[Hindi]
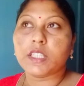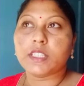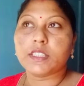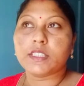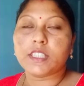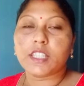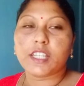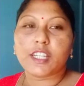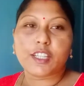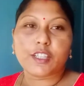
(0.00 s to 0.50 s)

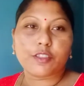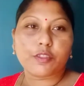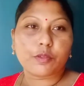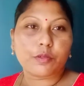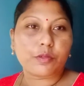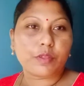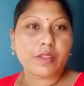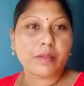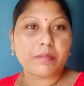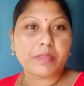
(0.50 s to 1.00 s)
इसीलिए
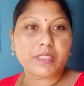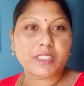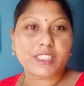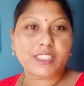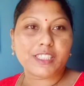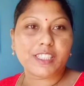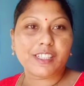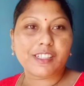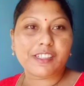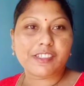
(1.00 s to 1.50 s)
थोड़ा
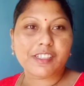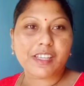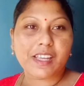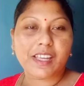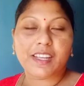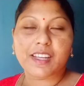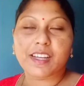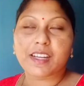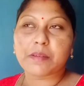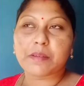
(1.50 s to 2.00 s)
बजट हिल
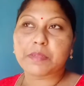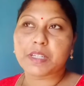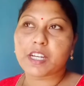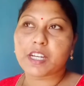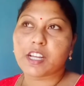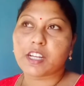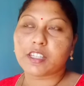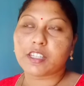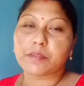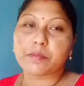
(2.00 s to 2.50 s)
जाएगा
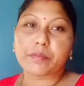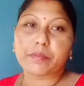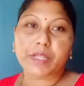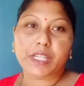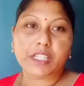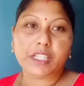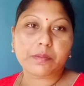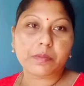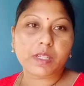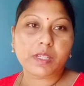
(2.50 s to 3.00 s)
हमारा अगर हम
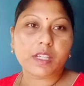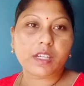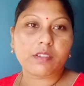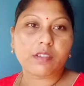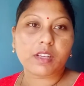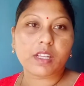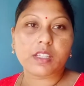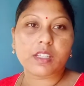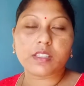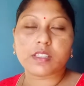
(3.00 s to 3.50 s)
पेंट भी
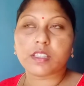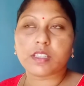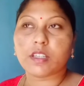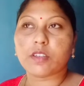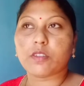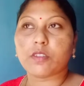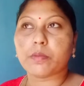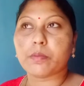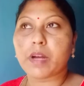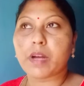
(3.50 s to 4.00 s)
करवा लेते
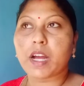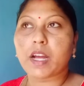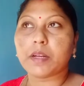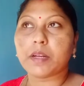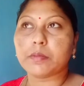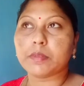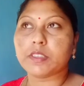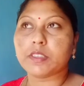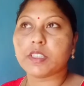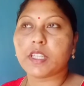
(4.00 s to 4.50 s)
हैं और
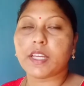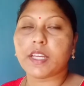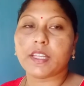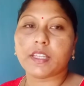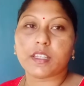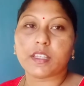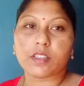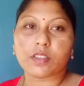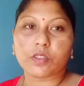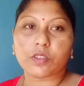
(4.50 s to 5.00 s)
बाहर भी
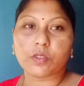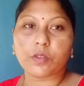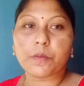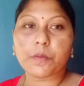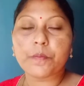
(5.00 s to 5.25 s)
जाएंगे तो